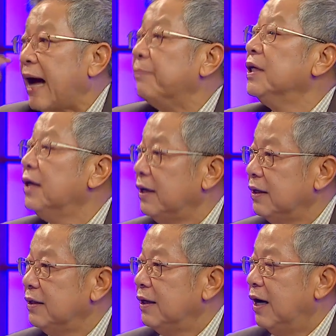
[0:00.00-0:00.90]
3 เดือน
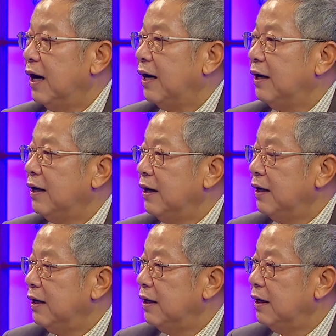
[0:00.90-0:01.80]
แต่มันมีผล
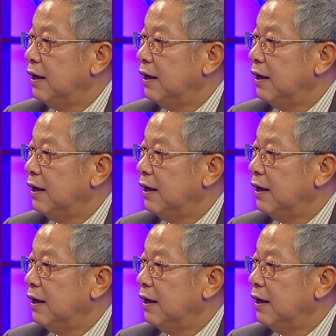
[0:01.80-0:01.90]
ต่อเนื่อง